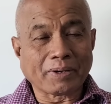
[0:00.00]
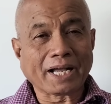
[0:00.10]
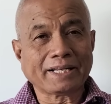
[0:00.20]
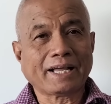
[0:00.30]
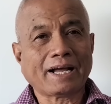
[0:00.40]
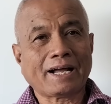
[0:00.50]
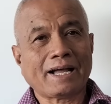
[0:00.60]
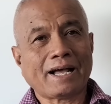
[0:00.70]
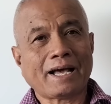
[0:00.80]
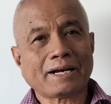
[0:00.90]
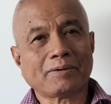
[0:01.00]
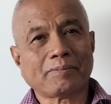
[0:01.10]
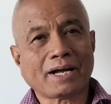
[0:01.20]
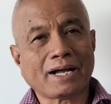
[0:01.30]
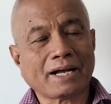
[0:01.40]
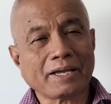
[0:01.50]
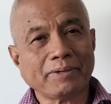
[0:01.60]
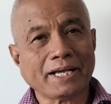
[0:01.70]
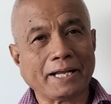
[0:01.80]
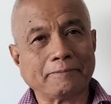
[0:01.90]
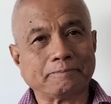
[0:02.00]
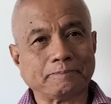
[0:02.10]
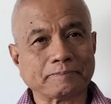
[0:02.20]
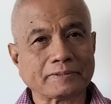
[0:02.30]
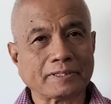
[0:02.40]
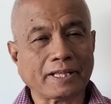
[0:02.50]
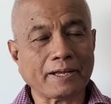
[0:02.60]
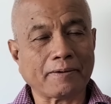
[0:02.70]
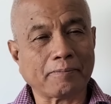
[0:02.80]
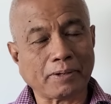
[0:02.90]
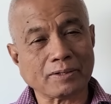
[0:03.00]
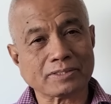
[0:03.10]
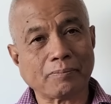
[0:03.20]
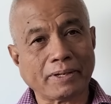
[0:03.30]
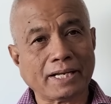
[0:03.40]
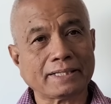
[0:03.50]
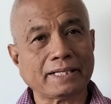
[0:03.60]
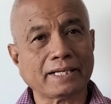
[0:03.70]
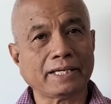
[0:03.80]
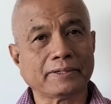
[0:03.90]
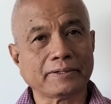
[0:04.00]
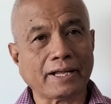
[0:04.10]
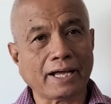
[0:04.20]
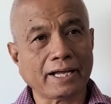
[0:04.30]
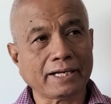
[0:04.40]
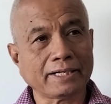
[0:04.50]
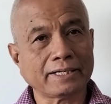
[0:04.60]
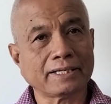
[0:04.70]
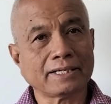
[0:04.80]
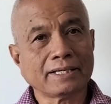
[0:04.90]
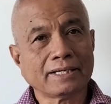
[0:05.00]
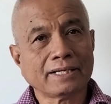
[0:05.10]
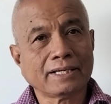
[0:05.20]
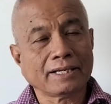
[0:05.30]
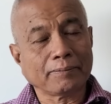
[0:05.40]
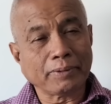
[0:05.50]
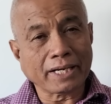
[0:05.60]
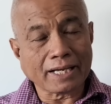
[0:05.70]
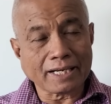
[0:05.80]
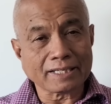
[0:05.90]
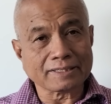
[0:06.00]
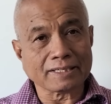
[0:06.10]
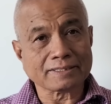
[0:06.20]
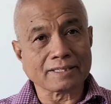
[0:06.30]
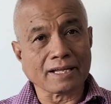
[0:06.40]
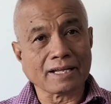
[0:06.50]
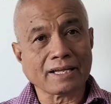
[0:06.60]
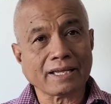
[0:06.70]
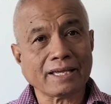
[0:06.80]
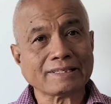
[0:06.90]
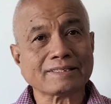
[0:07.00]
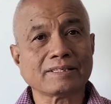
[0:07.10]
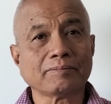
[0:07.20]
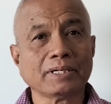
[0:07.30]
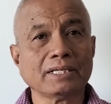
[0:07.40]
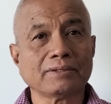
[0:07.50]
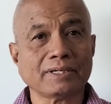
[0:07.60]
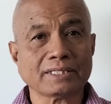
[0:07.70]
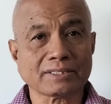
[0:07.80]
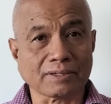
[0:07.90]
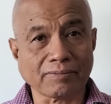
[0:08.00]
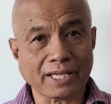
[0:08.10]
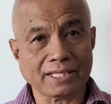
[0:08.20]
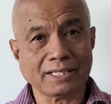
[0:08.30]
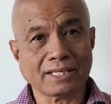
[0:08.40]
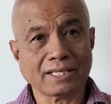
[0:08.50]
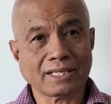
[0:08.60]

Magandang ah, araw mga kaibigan. Pag-usapan natin ngayon ang pinakalatest na SWS survey